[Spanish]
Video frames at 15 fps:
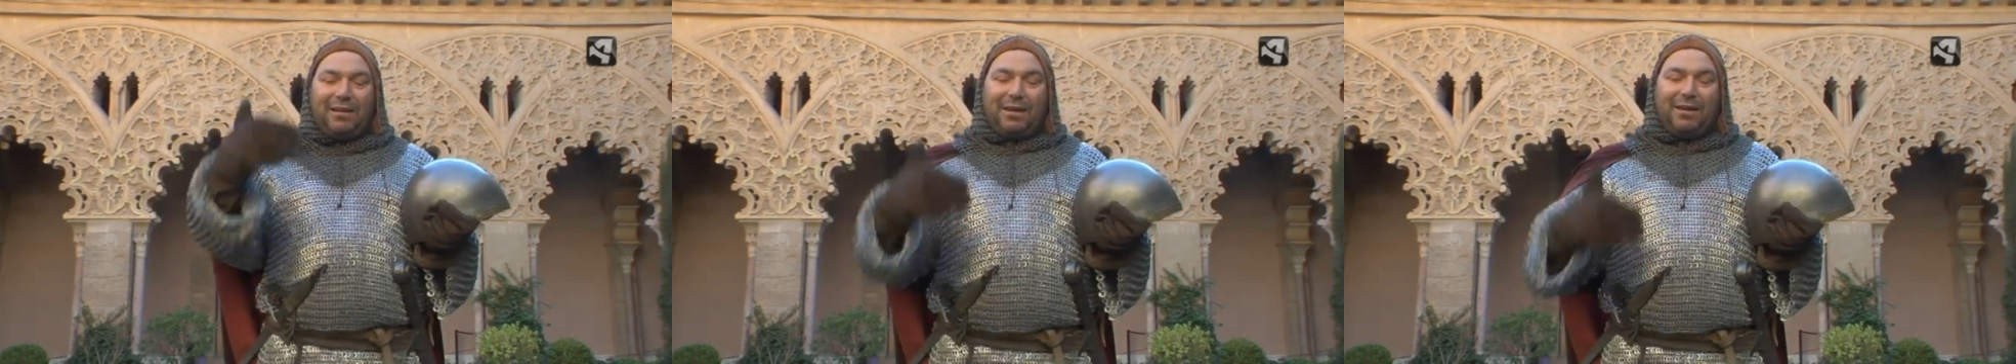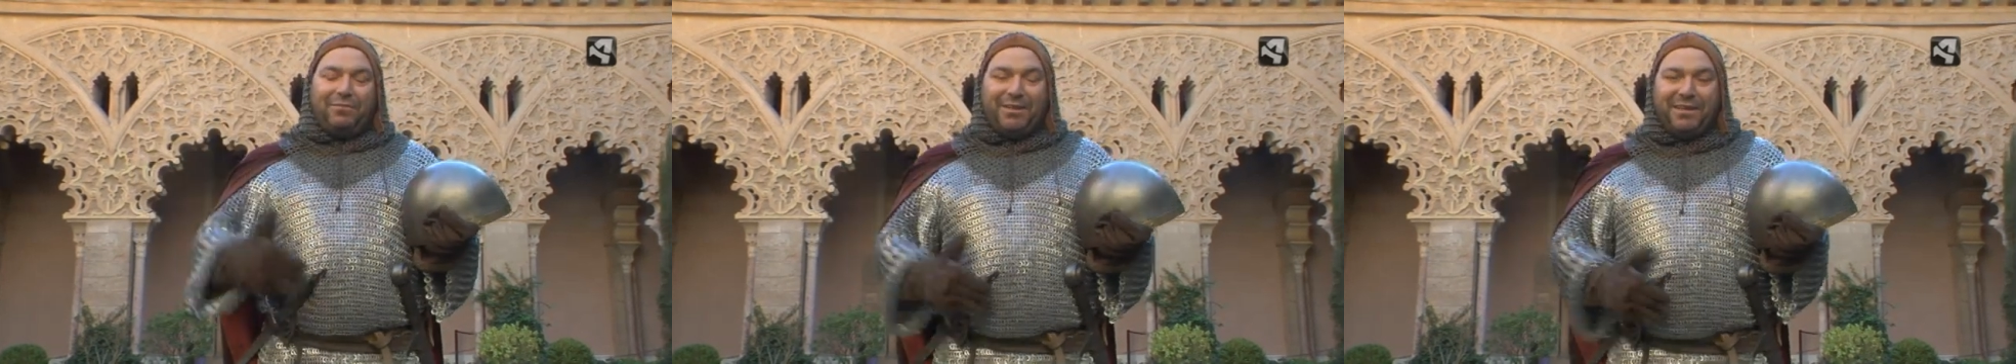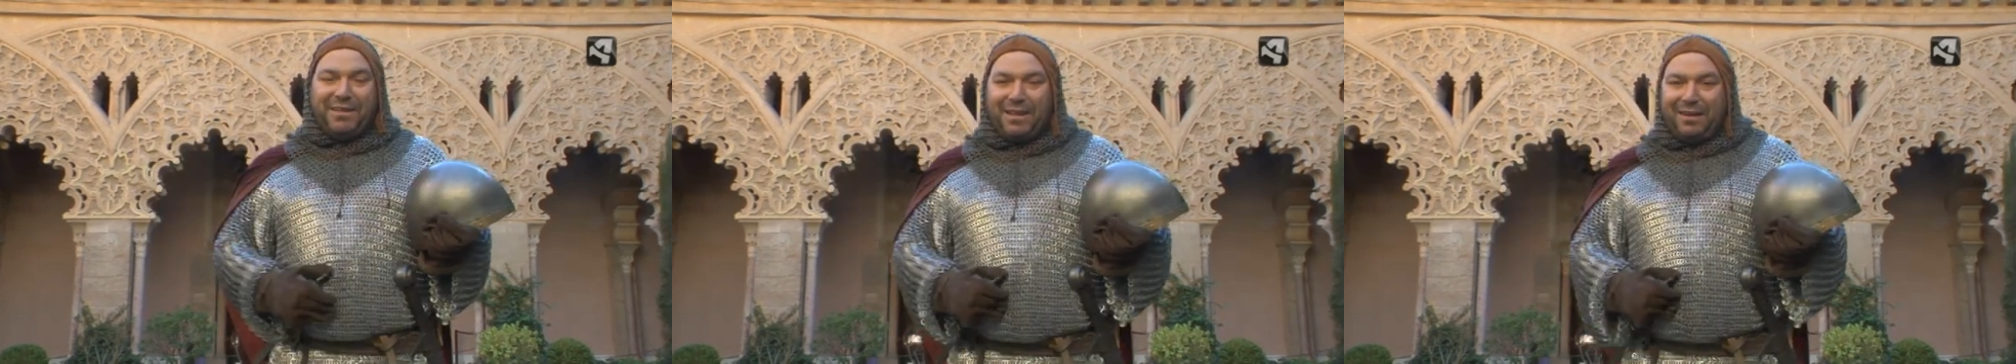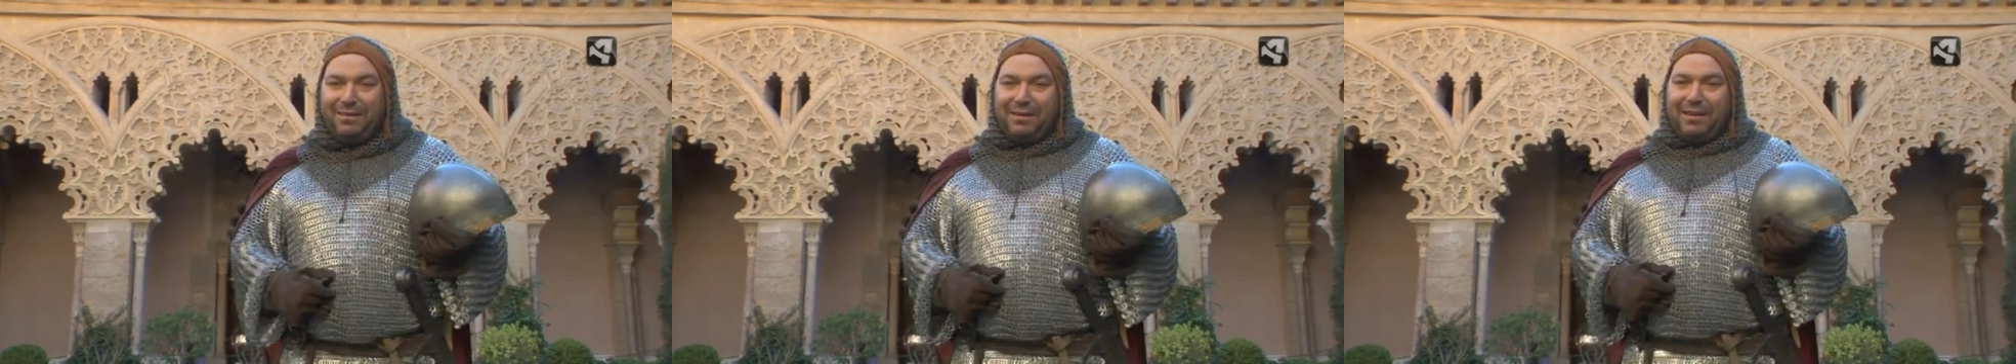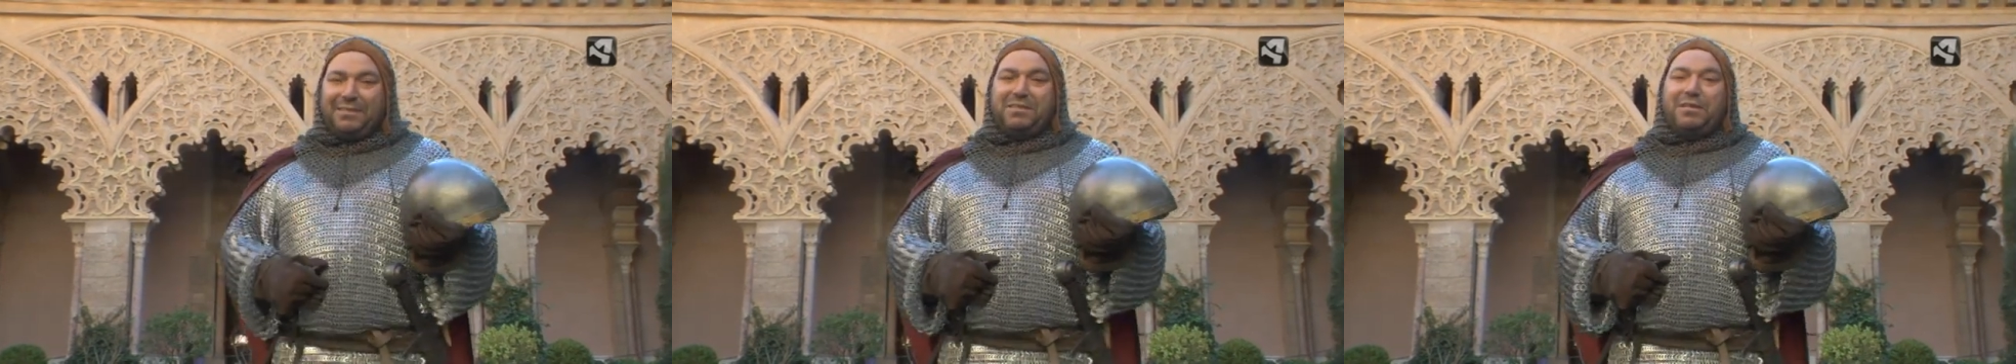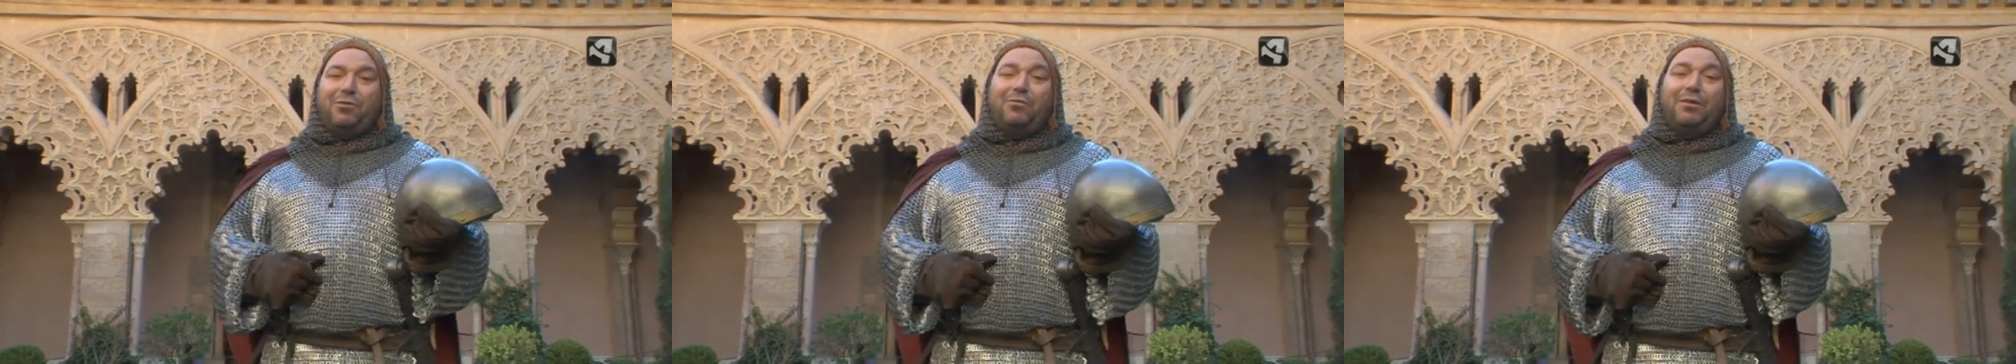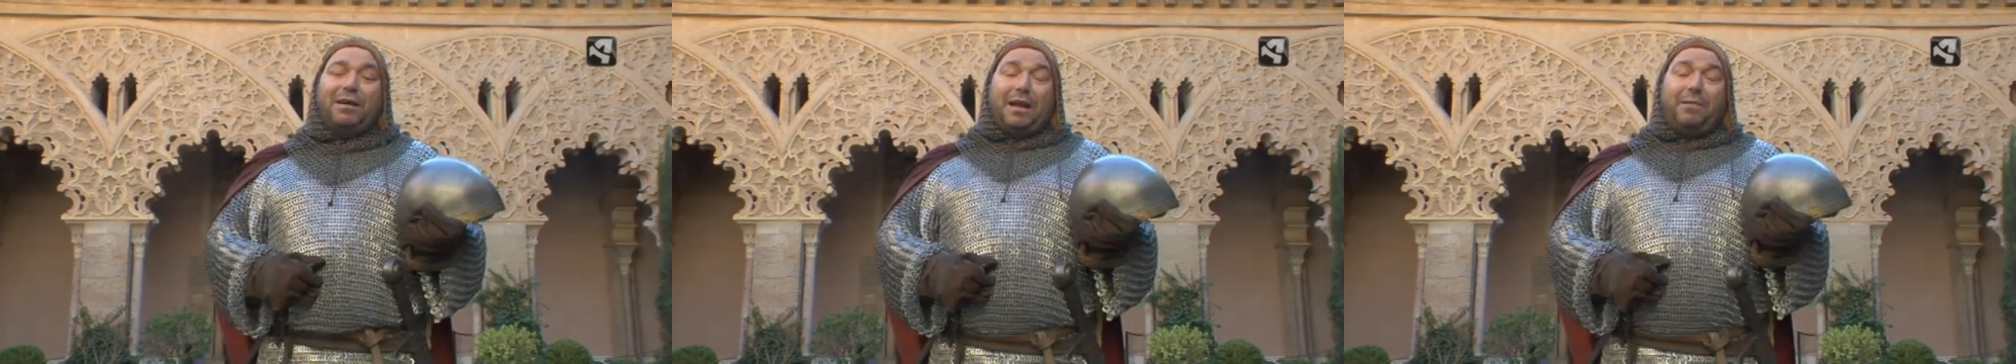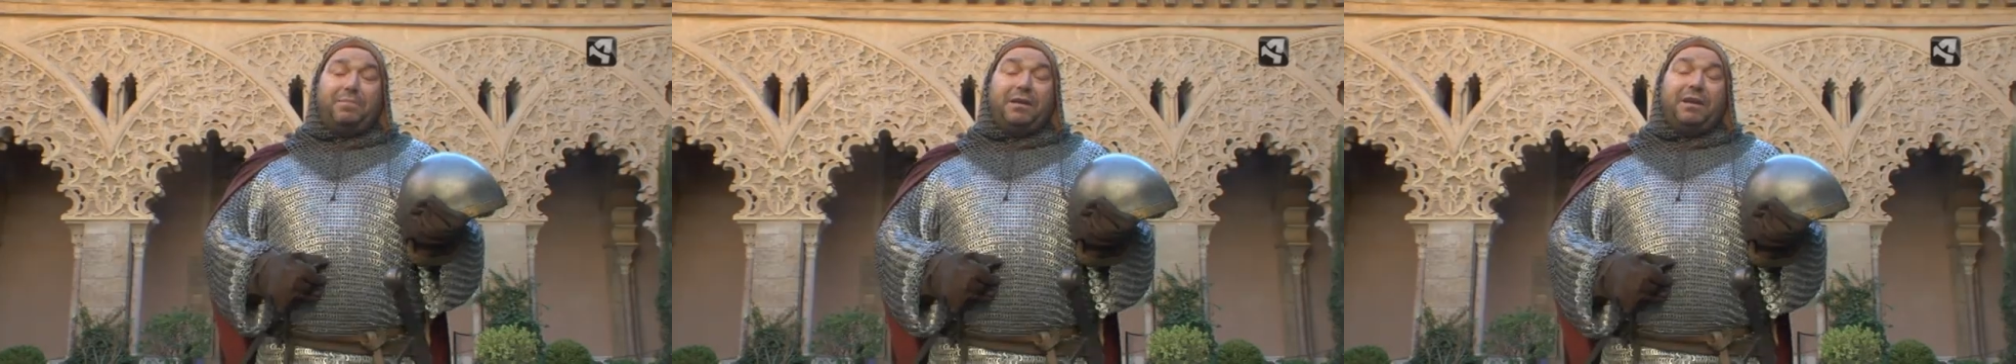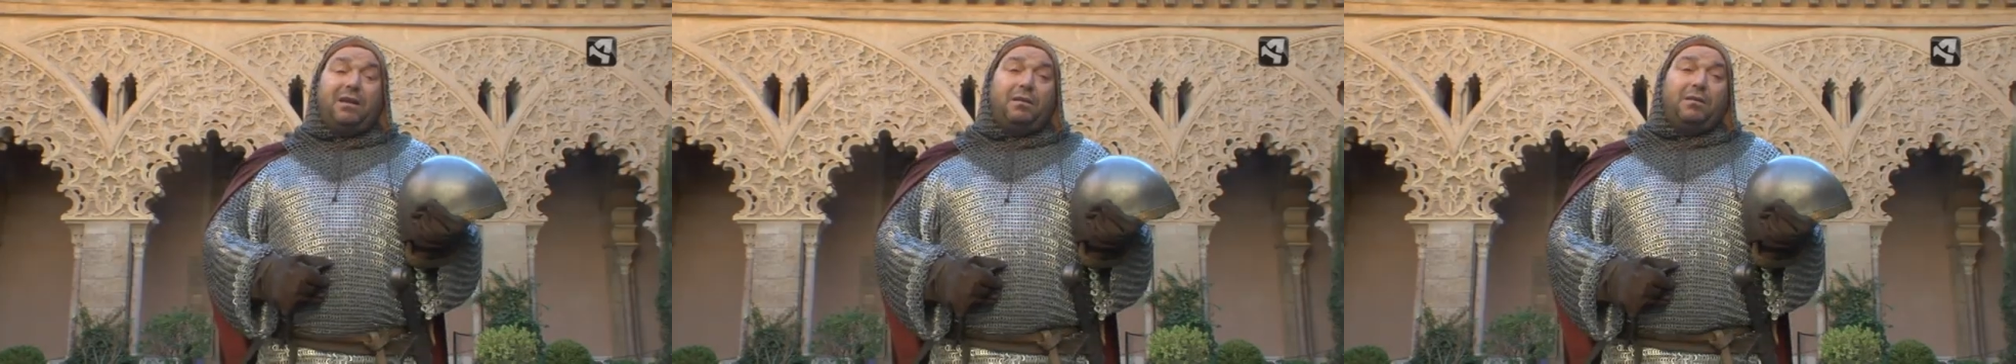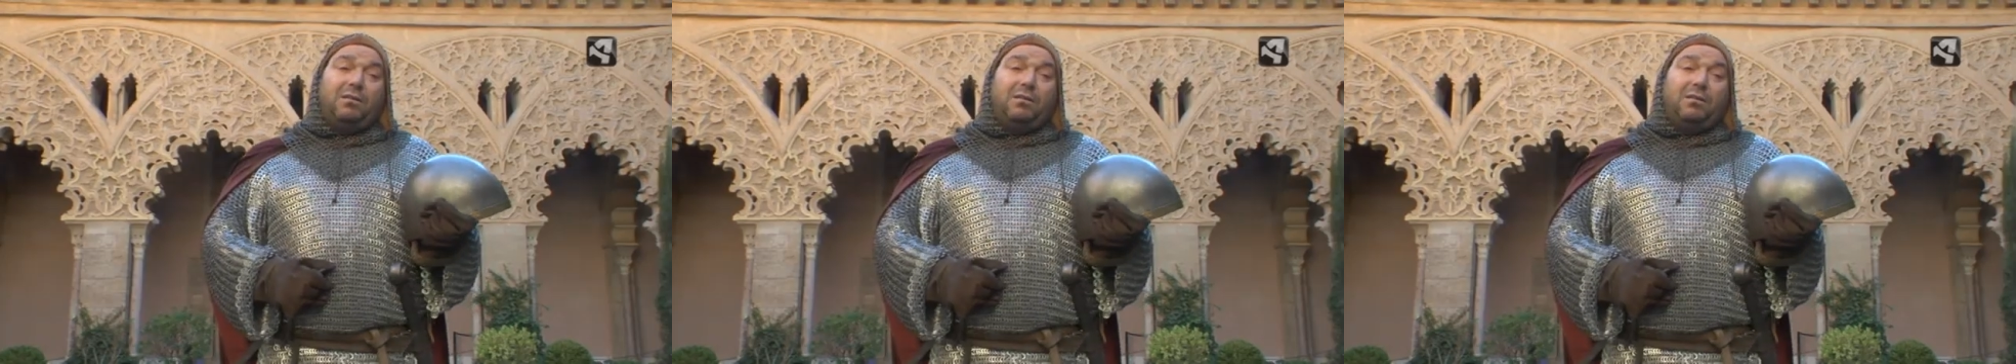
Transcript: aljafería, así con cara de pena.